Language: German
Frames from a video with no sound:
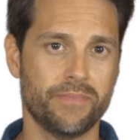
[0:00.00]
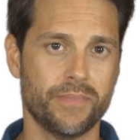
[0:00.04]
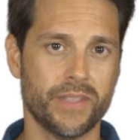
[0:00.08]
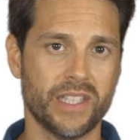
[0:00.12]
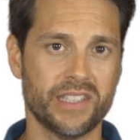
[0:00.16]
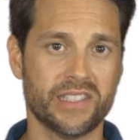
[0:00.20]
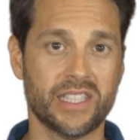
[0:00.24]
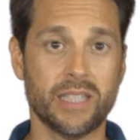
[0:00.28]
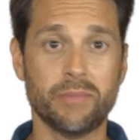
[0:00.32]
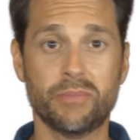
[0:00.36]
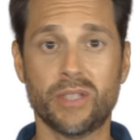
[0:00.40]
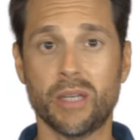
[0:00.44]

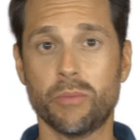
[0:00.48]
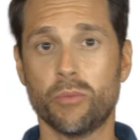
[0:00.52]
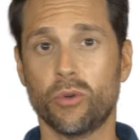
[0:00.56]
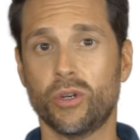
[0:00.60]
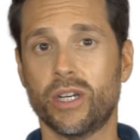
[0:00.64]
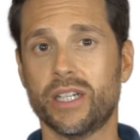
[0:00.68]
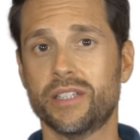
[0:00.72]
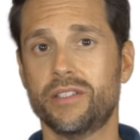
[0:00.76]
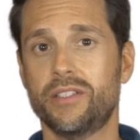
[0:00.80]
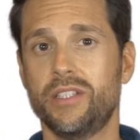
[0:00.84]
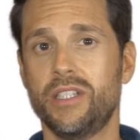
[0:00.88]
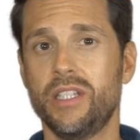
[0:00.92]
Es gibt
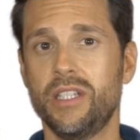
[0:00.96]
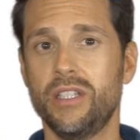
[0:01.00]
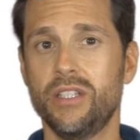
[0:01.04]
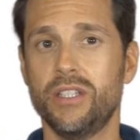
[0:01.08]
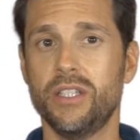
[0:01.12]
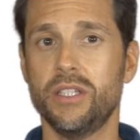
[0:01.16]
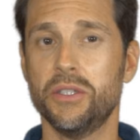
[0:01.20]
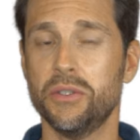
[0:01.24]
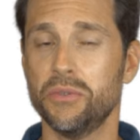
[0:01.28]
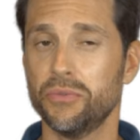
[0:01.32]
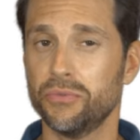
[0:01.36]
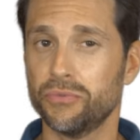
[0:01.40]
Demokratien,
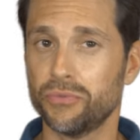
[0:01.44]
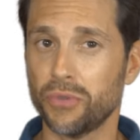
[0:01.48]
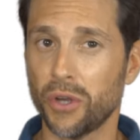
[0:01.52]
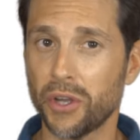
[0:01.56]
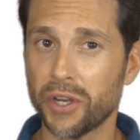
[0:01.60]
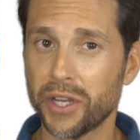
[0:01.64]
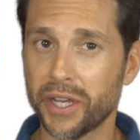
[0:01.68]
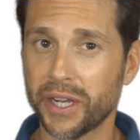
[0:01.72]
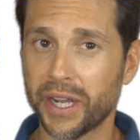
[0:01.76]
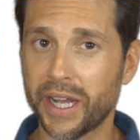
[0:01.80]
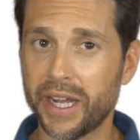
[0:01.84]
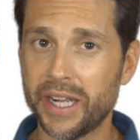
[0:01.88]
die
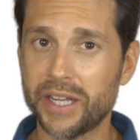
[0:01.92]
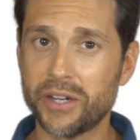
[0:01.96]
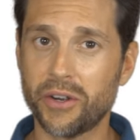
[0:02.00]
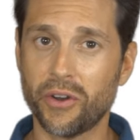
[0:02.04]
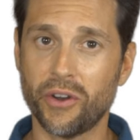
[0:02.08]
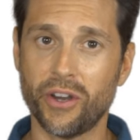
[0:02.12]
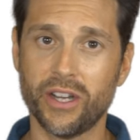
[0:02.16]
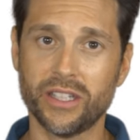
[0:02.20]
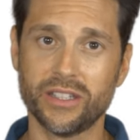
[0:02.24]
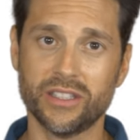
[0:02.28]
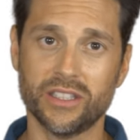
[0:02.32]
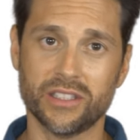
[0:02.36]
föderal
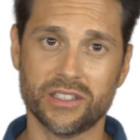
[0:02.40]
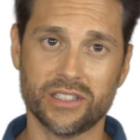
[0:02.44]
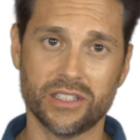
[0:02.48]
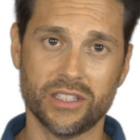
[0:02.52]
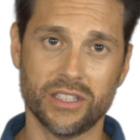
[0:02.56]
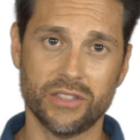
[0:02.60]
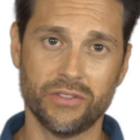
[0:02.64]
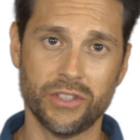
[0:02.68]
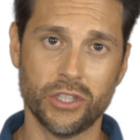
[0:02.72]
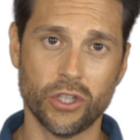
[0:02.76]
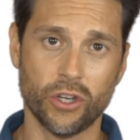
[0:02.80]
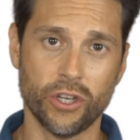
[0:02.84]
geordnet
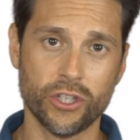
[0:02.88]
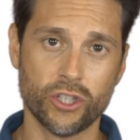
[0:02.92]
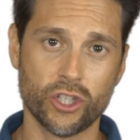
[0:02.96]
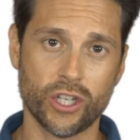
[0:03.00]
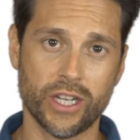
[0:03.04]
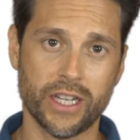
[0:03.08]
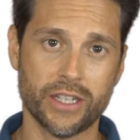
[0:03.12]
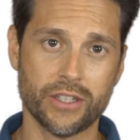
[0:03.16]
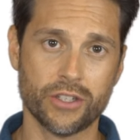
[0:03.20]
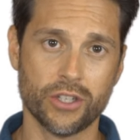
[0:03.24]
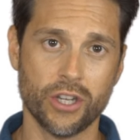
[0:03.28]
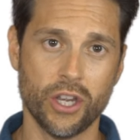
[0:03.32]
sind, wie
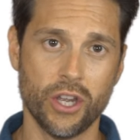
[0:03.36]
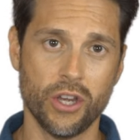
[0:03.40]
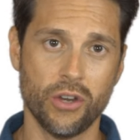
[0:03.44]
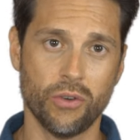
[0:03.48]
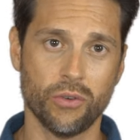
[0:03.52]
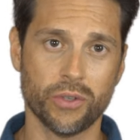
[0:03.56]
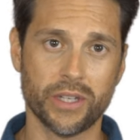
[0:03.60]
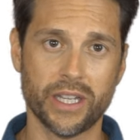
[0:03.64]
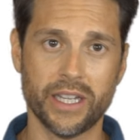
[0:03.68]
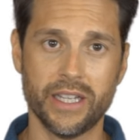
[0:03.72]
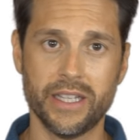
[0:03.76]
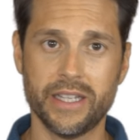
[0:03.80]
Deutschland,
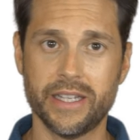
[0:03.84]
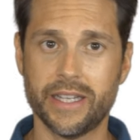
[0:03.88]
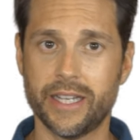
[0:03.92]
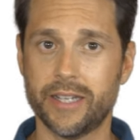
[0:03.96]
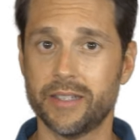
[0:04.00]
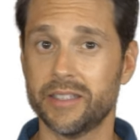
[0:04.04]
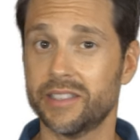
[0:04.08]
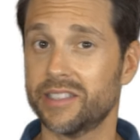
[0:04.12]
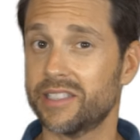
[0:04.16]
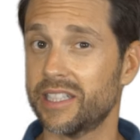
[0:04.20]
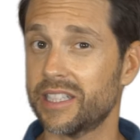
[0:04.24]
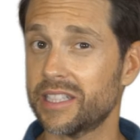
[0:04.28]
oder
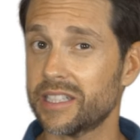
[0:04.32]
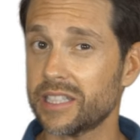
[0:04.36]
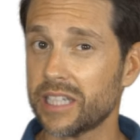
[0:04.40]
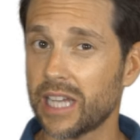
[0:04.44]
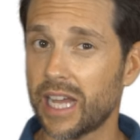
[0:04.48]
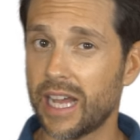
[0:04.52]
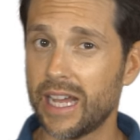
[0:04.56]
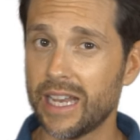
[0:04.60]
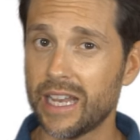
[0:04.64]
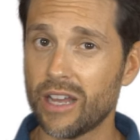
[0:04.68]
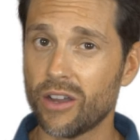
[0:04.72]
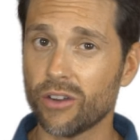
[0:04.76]
eher
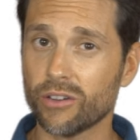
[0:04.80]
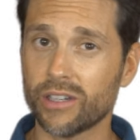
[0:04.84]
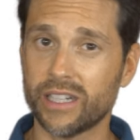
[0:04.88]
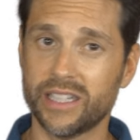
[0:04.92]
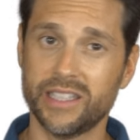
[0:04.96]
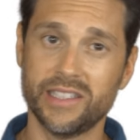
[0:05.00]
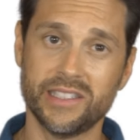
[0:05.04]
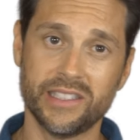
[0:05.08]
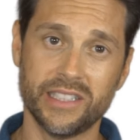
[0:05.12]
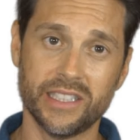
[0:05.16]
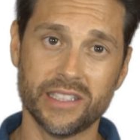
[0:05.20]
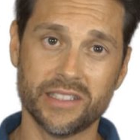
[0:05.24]
zentraler
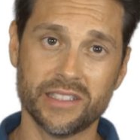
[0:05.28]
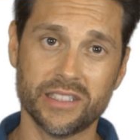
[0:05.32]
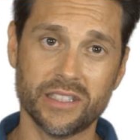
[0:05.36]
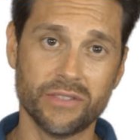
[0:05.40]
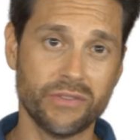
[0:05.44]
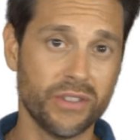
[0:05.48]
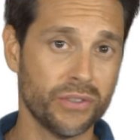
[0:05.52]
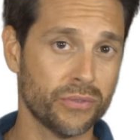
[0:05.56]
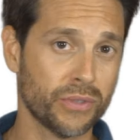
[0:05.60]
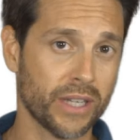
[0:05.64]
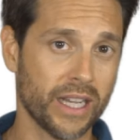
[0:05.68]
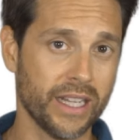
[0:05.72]
organisiert
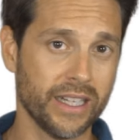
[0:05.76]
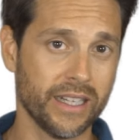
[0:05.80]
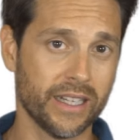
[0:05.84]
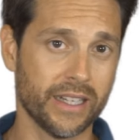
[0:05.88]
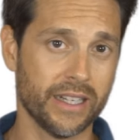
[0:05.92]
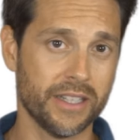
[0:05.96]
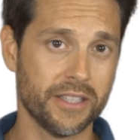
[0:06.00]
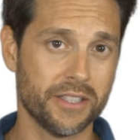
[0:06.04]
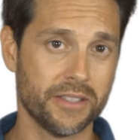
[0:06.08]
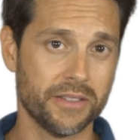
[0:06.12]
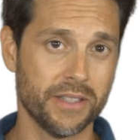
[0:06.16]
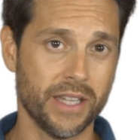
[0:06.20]
sind, wie
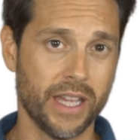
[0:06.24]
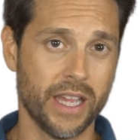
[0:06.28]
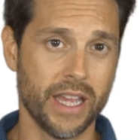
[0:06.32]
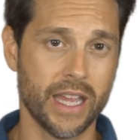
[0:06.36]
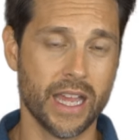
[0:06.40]
Frankreich.